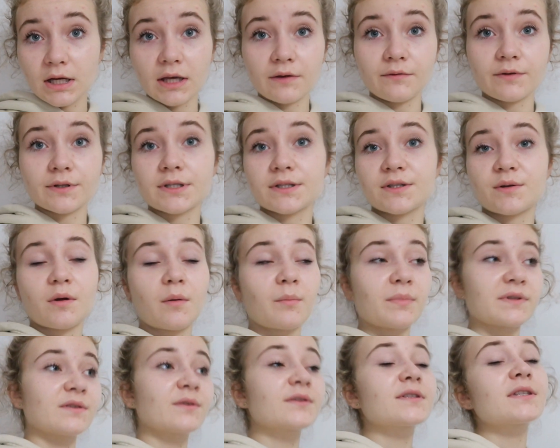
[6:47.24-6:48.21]
hej, właśnie
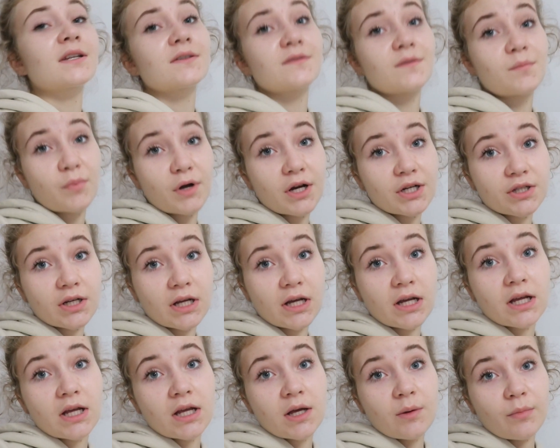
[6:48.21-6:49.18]
zrobiłam paznokcie, teraz Wam
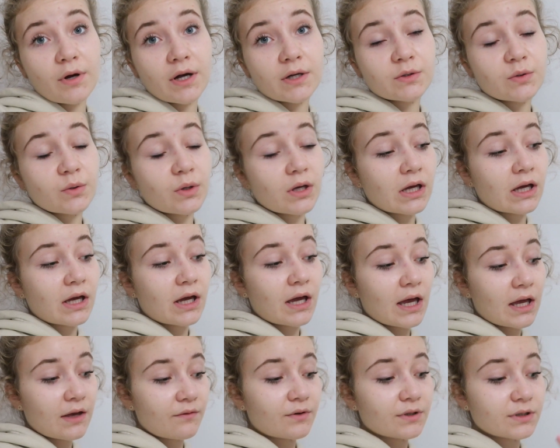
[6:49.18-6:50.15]
pokażę, pokazuję,
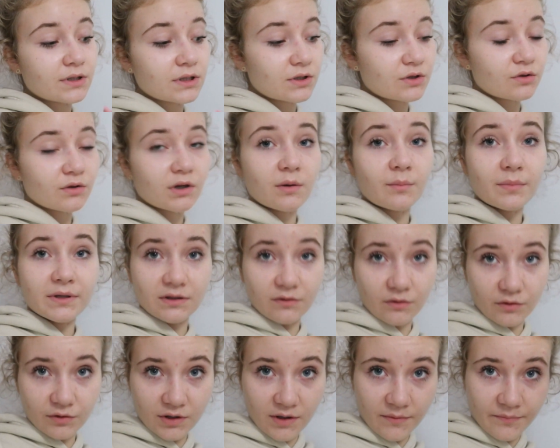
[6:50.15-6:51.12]
hej, właśnie ściągam
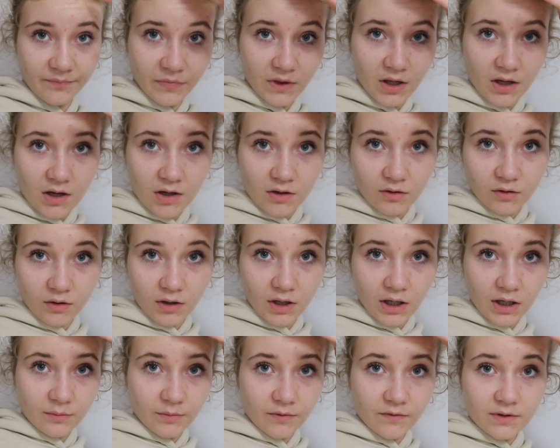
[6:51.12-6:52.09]
paznokcie. To
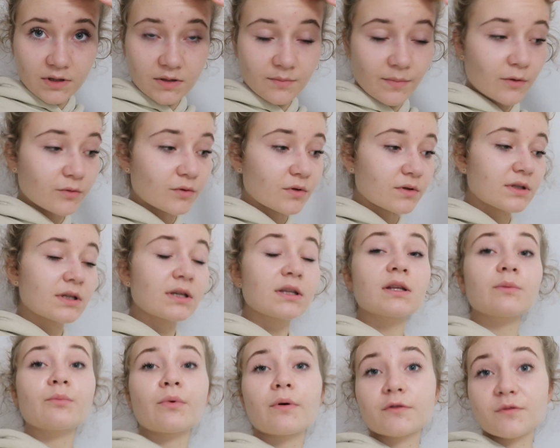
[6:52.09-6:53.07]
ja jak mi wysypał do
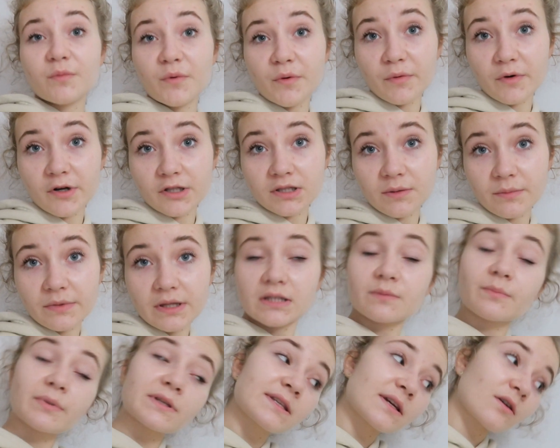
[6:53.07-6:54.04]
schity, pomóc moim mi
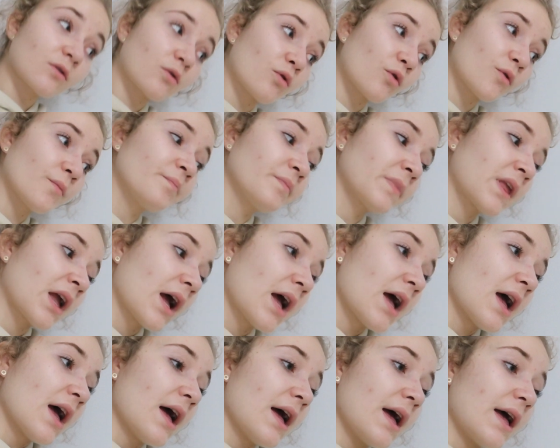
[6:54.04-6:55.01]
na spacerku,
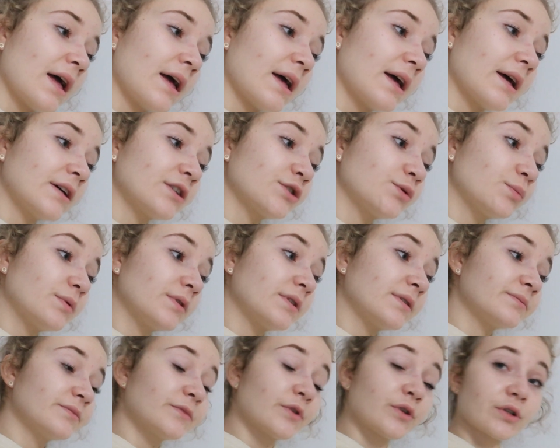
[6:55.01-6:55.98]
e,
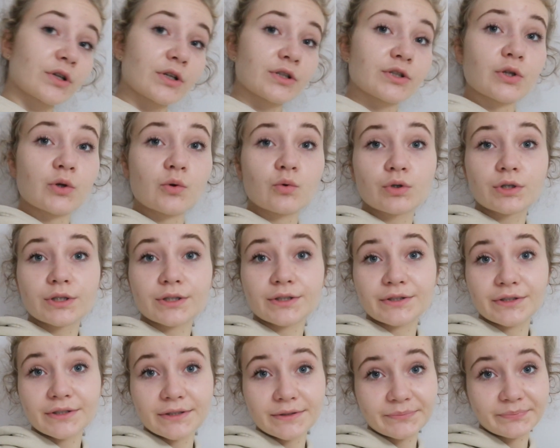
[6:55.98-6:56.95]
żeby troszkę się
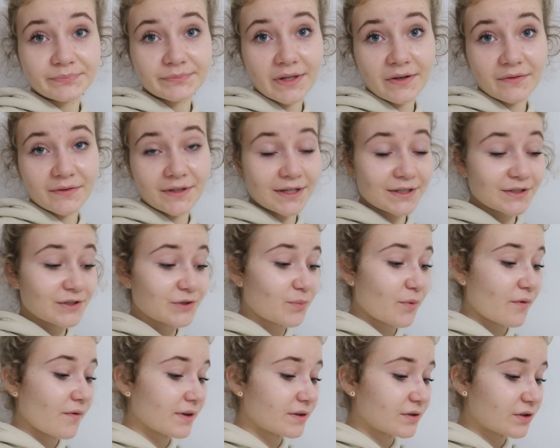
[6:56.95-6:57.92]
ruszyć, nawdychać
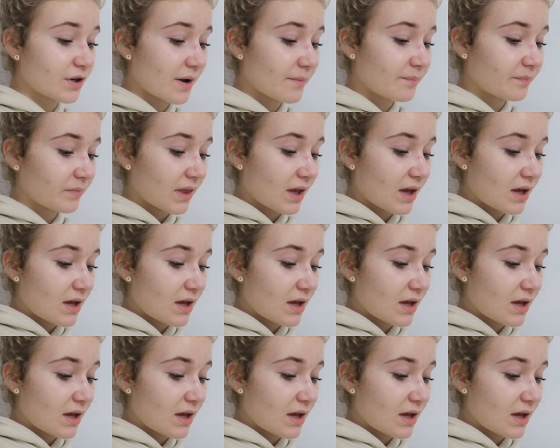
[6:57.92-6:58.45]
powietrza.